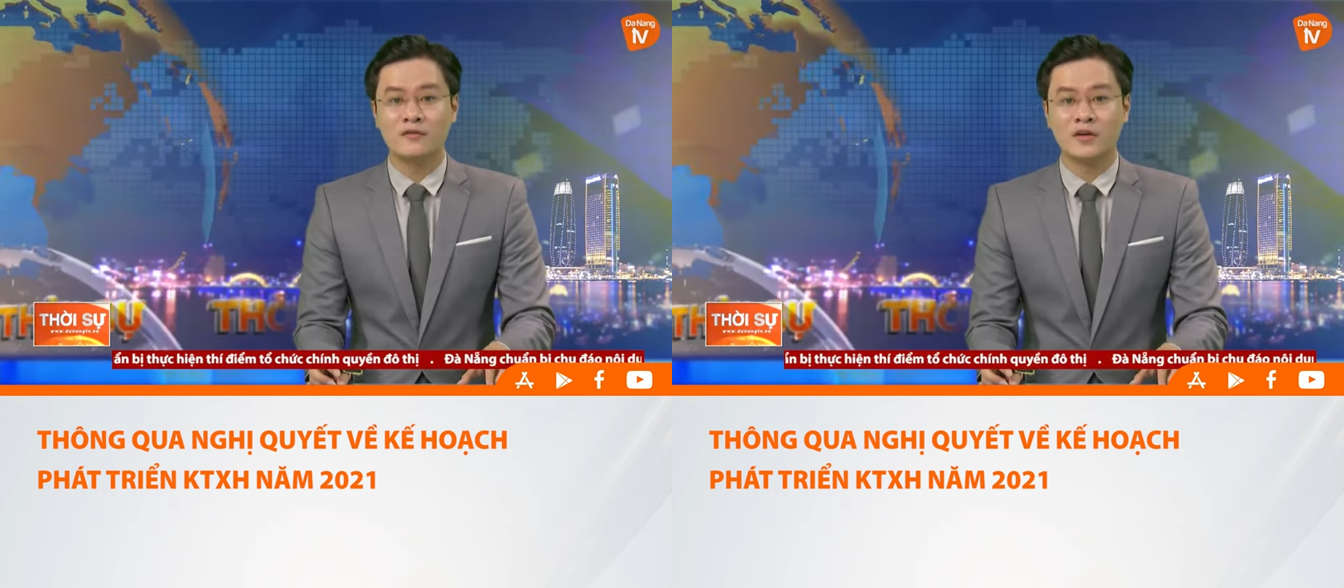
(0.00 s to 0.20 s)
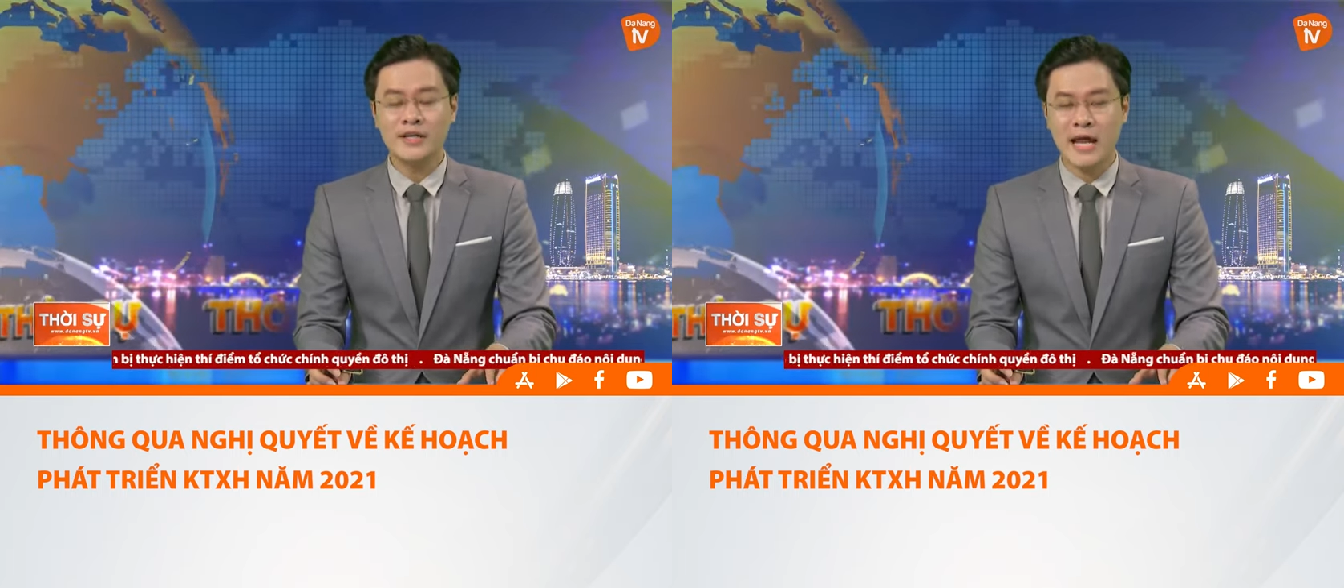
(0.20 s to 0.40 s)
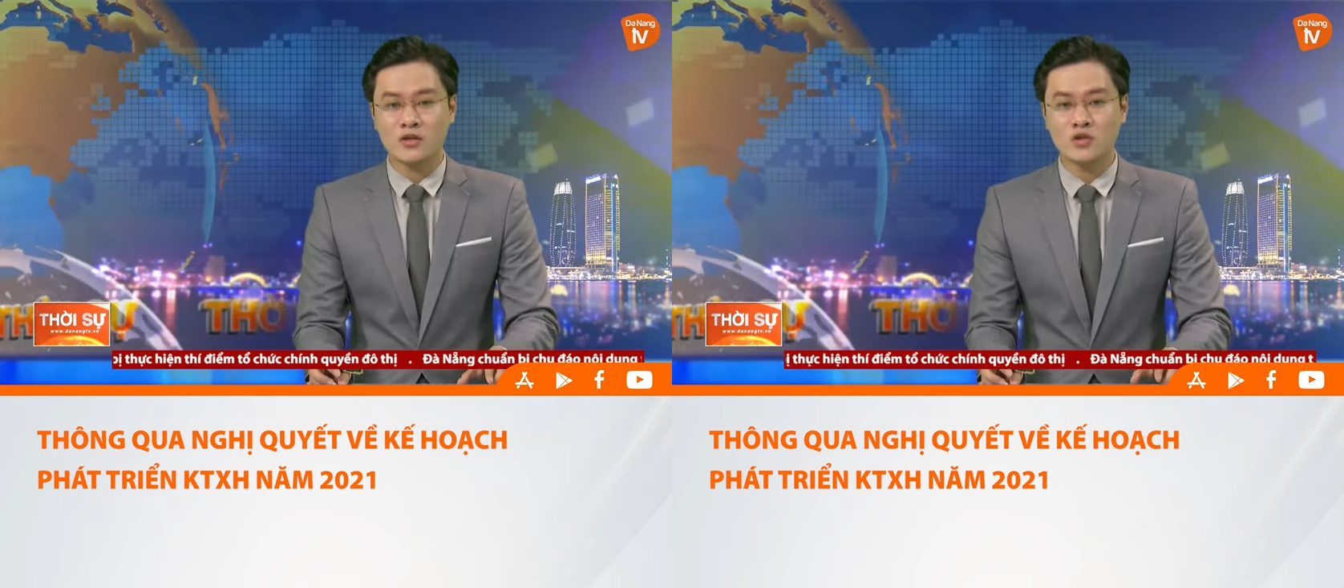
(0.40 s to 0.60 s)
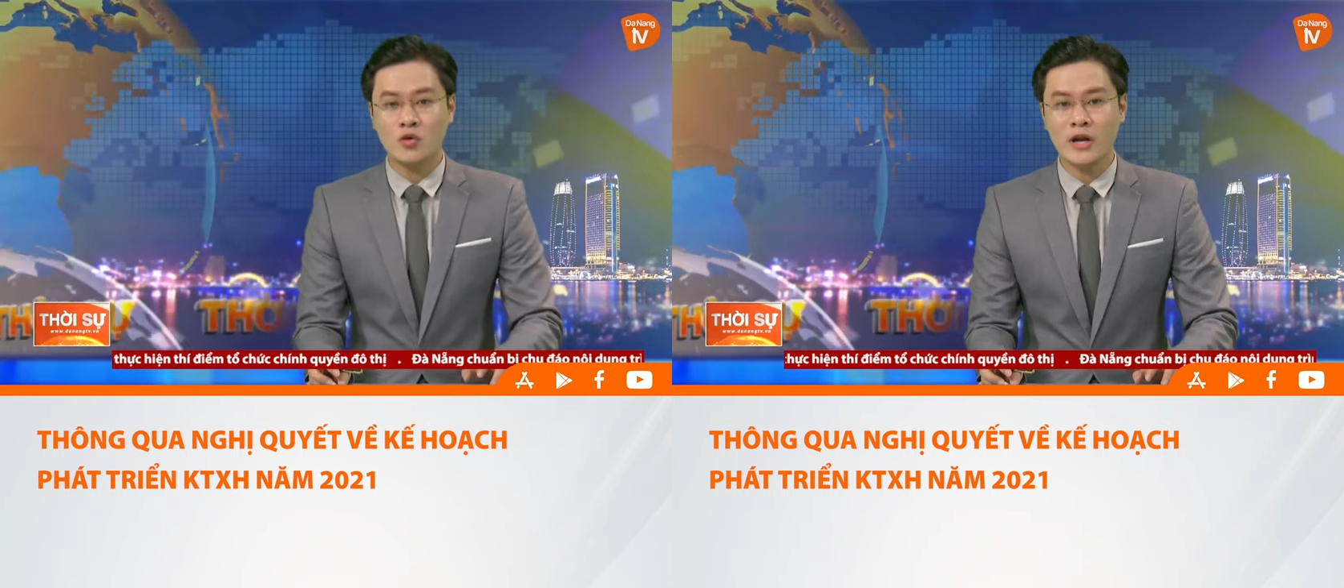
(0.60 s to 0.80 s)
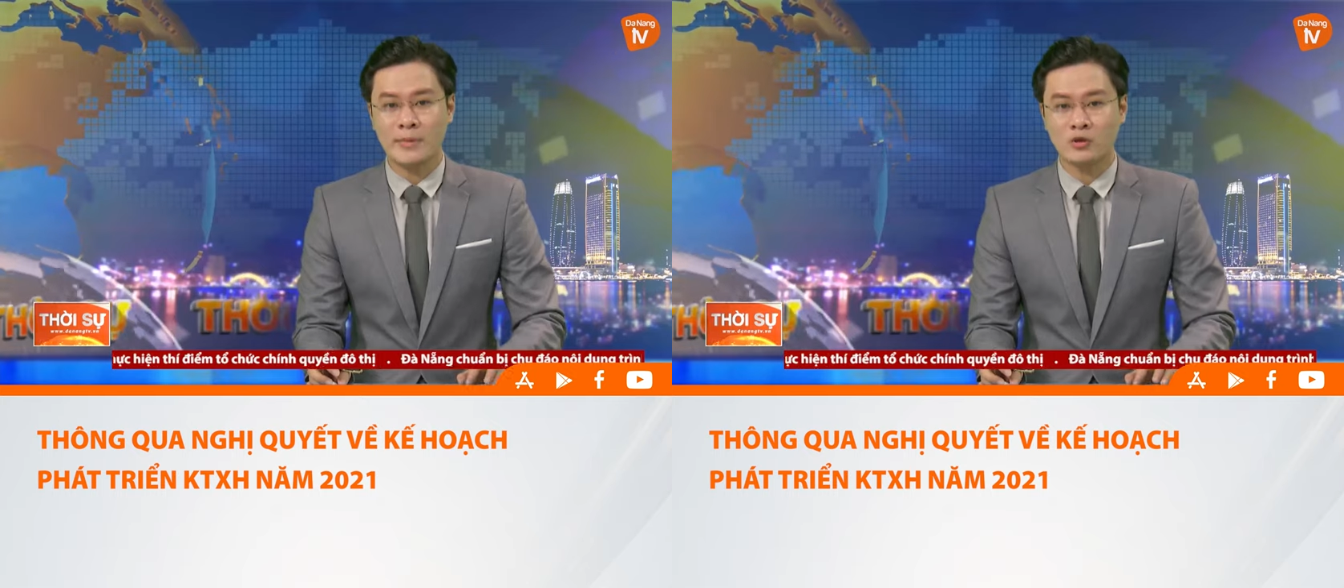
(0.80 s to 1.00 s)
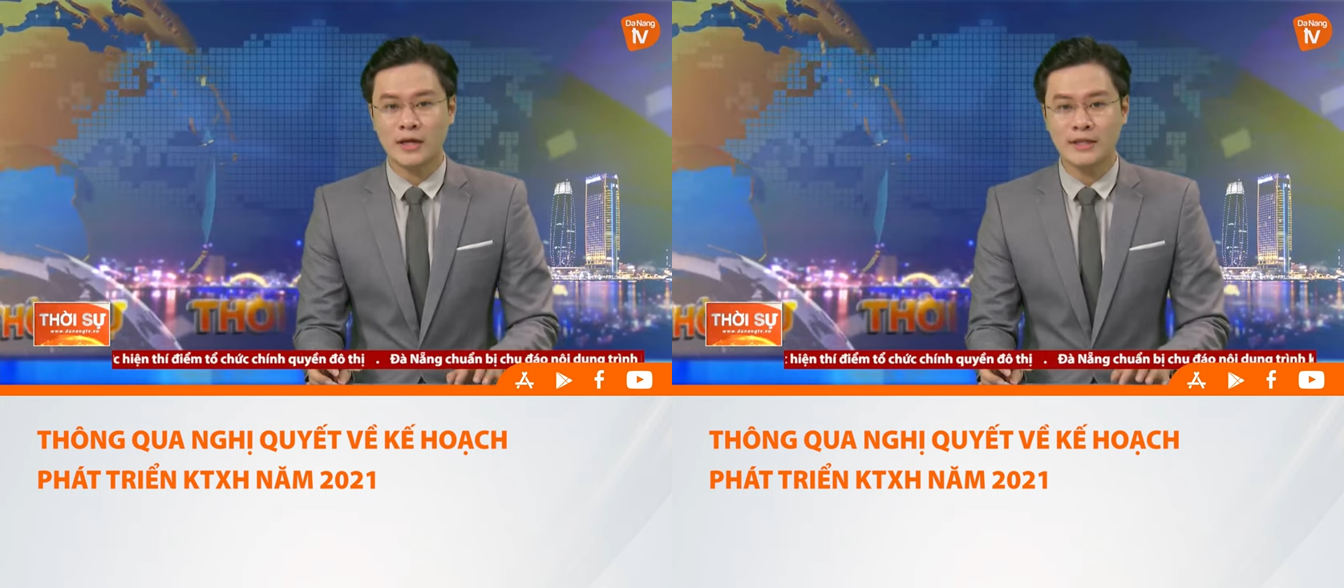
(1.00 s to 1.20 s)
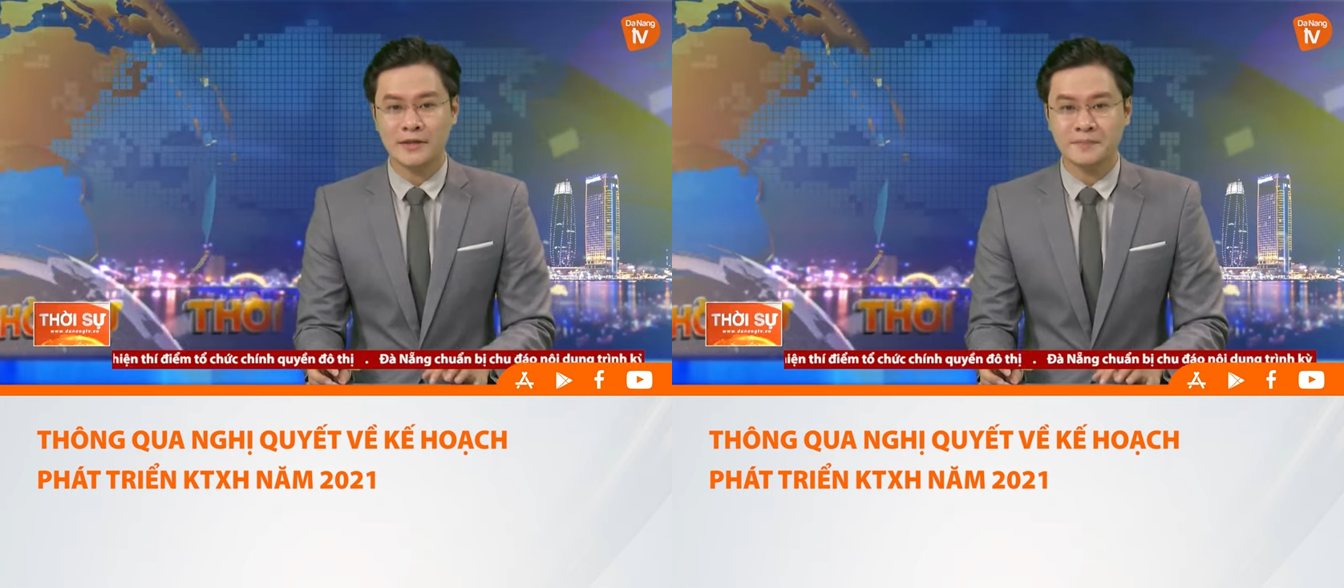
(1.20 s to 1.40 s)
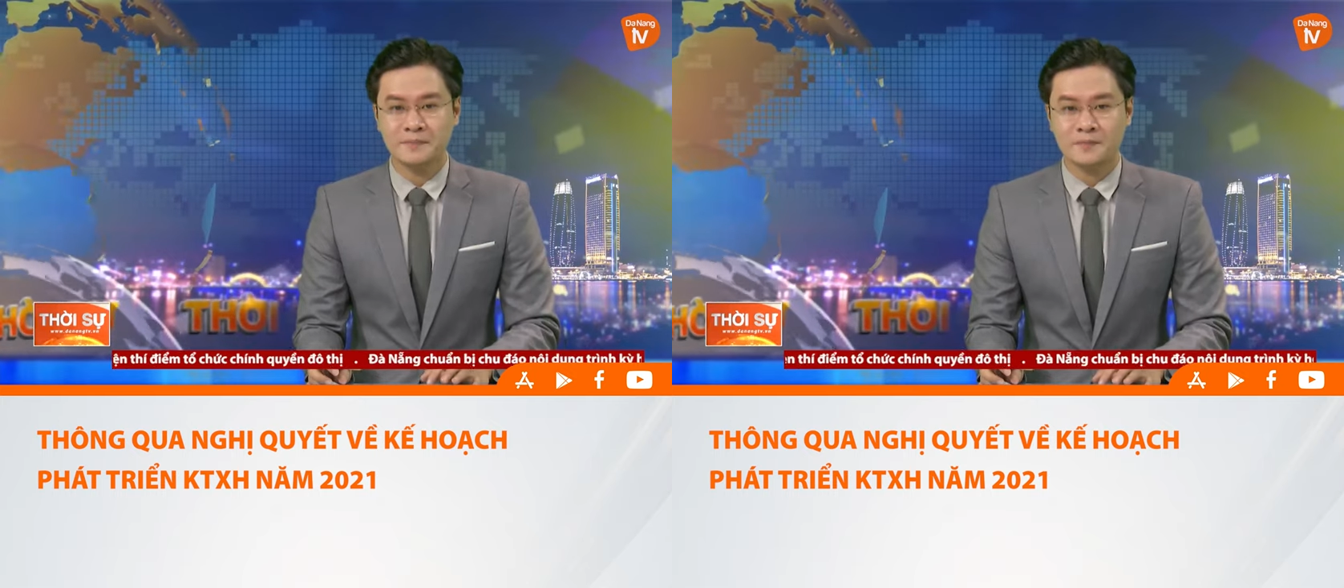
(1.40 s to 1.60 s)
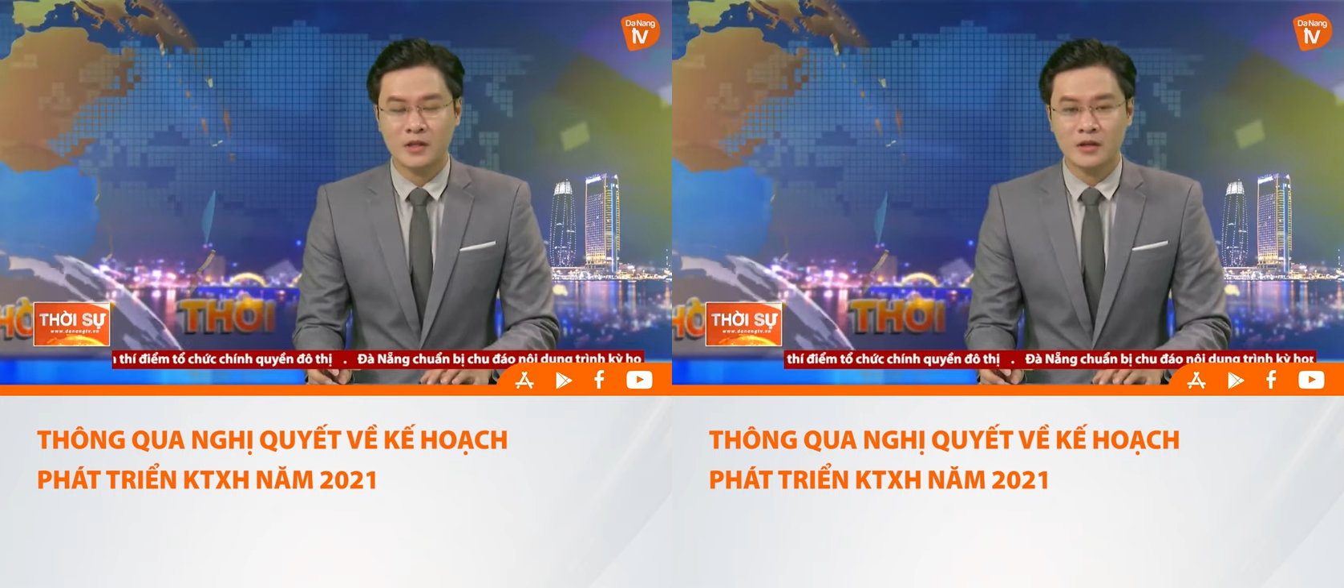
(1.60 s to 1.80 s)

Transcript: với đa số đại biểu tán thành.